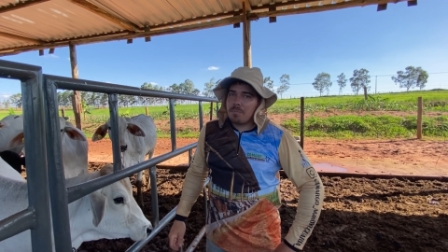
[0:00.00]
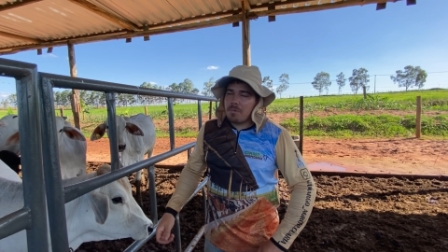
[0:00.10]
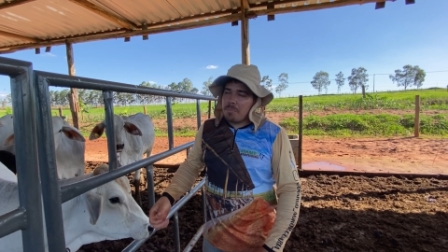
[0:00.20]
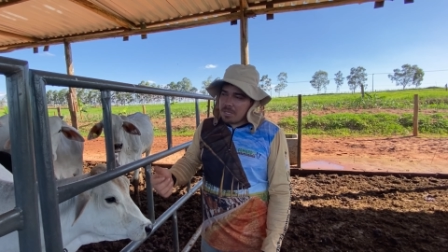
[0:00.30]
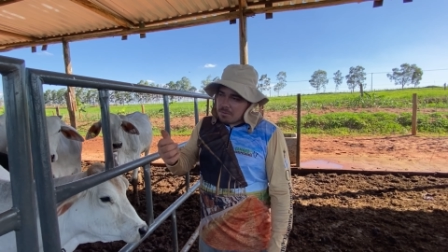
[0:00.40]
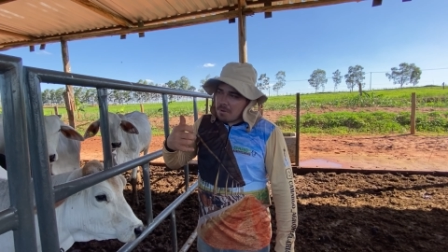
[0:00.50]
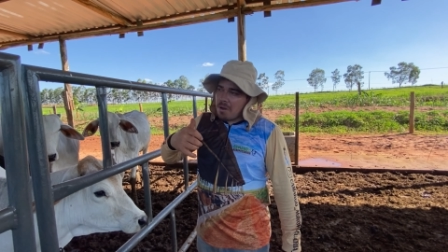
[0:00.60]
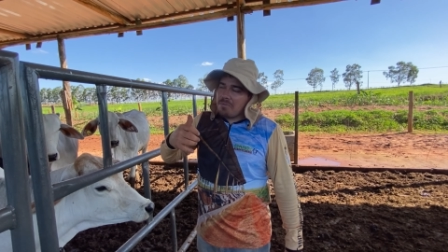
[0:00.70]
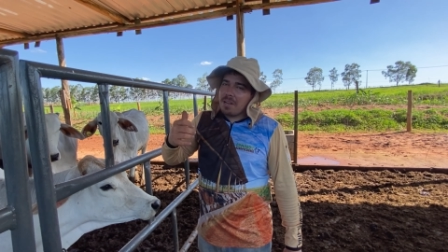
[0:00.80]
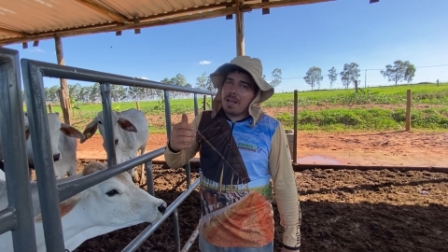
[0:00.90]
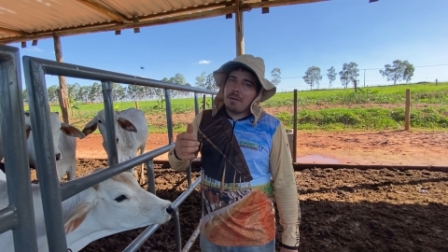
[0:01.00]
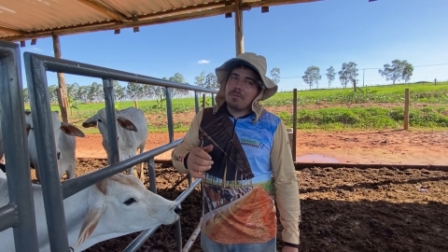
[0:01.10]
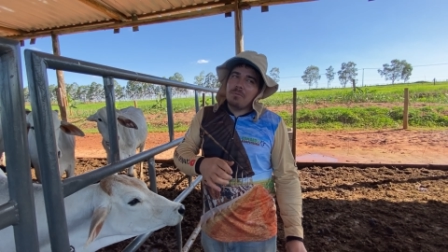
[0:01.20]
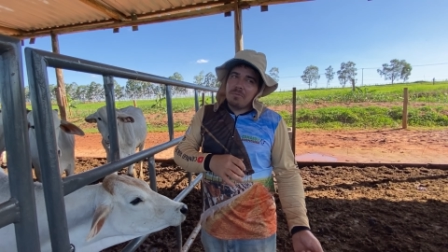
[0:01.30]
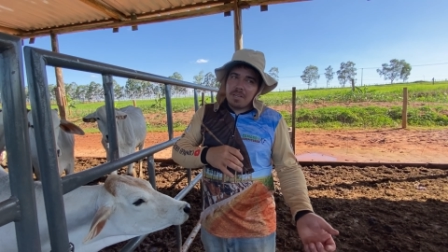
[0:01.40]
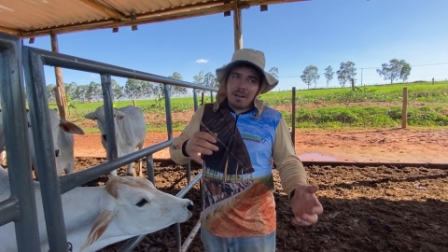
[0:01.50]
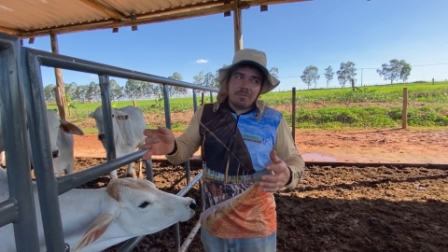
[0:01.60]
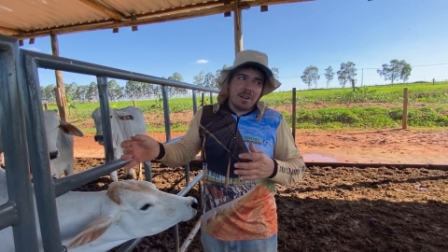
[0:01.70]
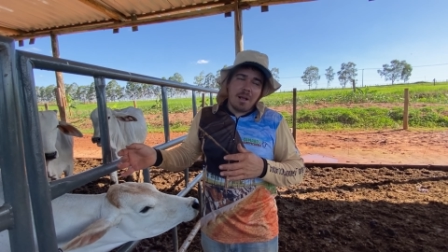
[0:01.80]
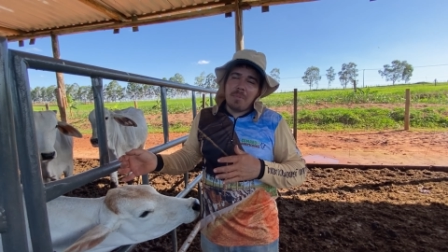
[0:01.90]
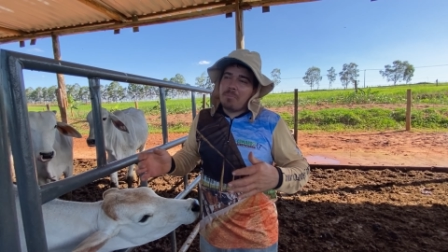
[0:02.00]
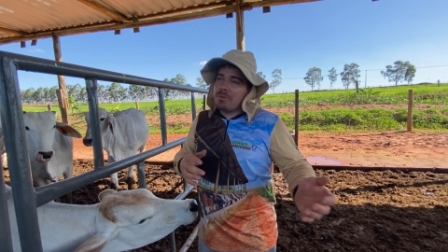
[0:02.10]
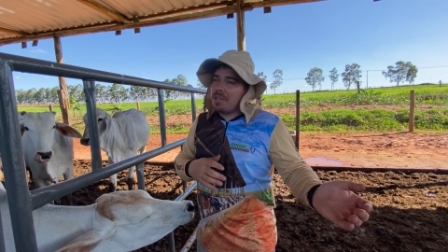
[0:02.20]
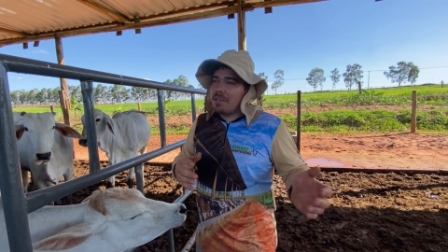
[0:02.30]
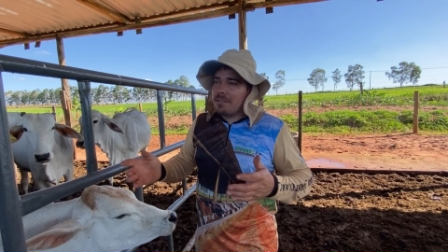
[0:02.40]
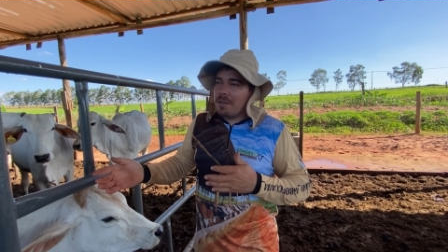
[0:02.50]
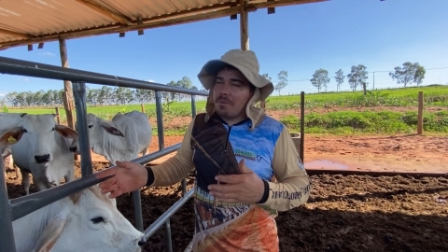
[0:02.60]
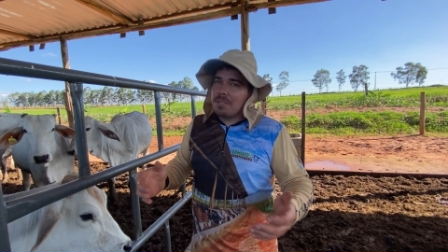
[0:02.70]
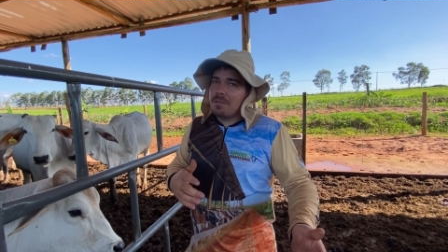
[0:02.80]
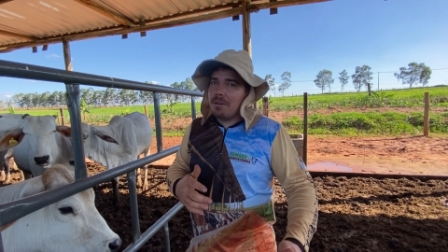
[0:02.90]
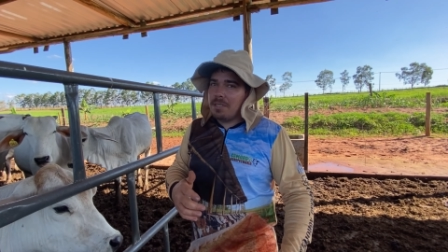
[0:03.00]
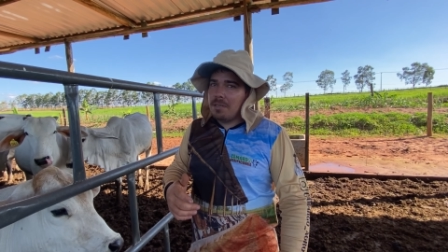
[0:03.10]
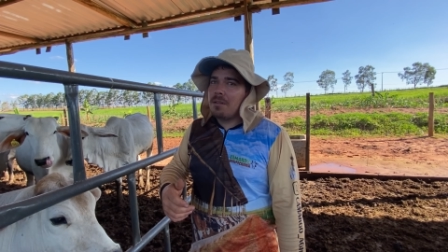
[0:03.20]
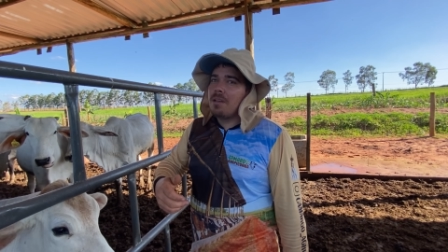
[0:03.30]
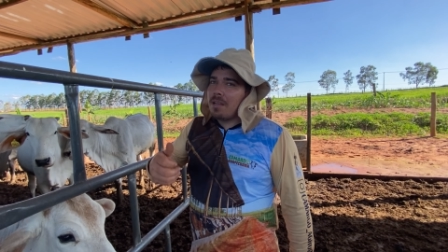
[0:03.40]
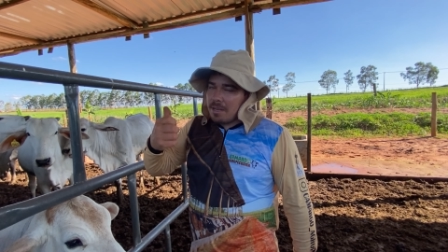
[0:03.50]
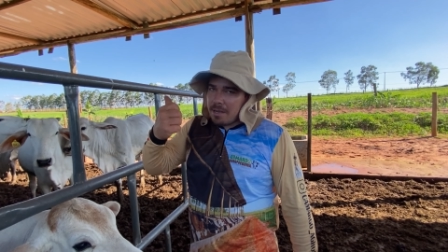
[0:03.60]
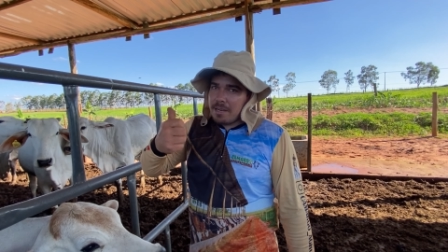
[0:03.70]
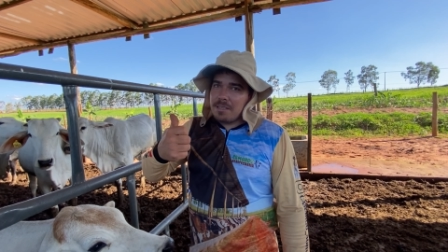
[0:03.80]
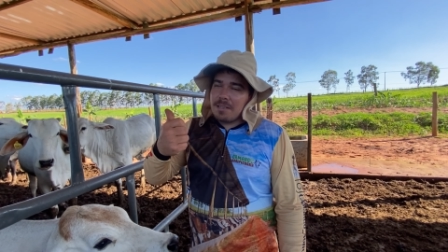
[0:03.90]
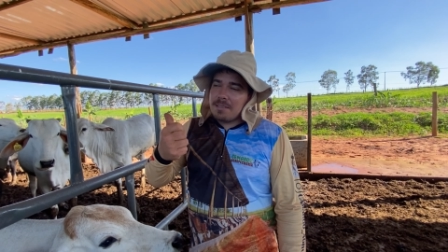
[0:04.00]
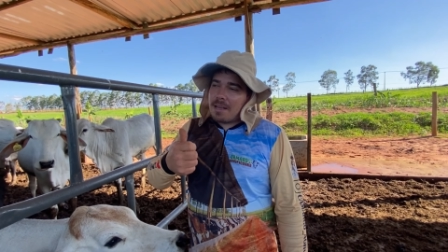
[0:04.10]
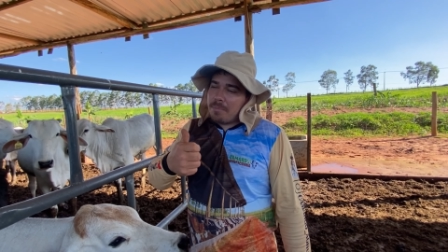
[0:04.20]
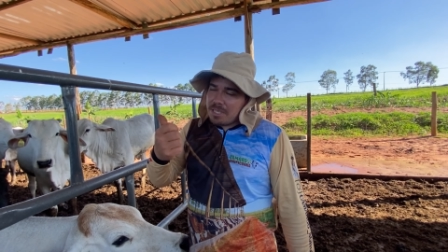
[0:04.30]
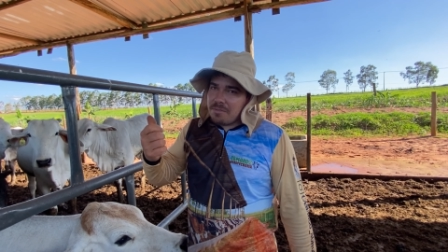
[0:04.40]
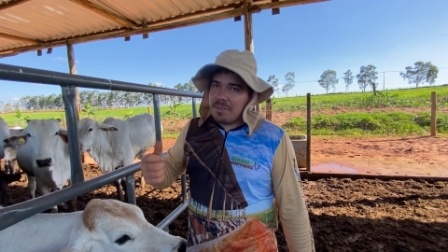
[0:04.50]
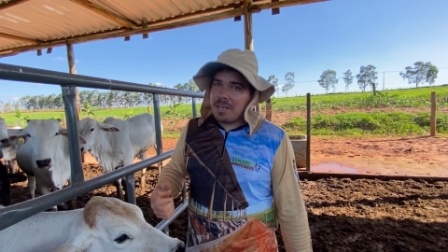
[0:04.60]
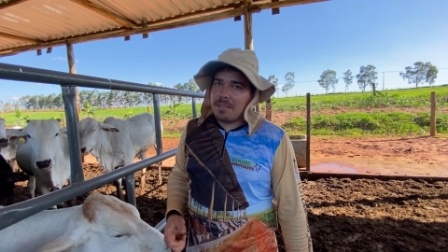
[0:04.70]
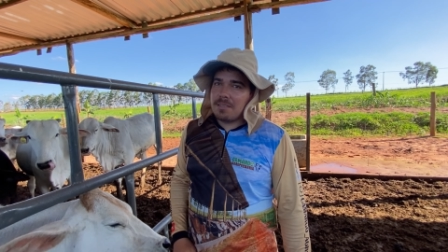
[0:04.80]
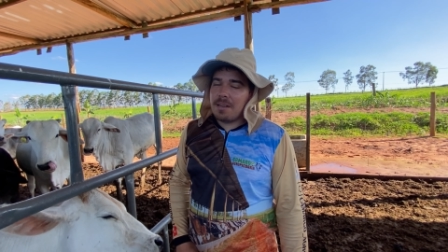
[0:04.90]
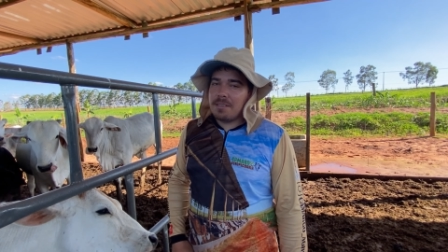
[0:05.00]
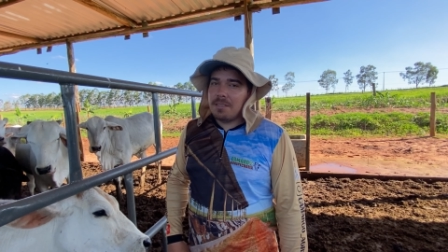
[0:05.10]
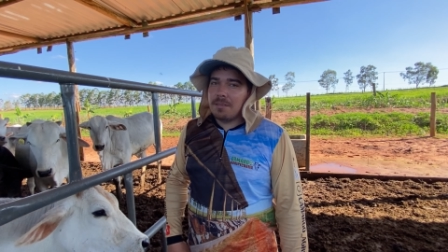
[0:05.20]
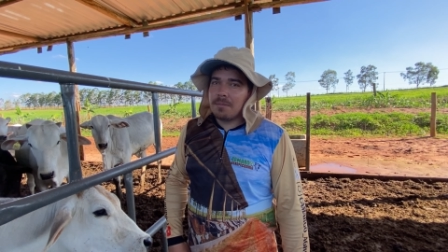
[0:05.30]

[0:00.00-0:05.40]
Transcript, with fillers: O pessoal falar, ou ah, não ficar falando, ah, mas por que que deu isso, deu aquilo. Aí já sabe a diferença certinho.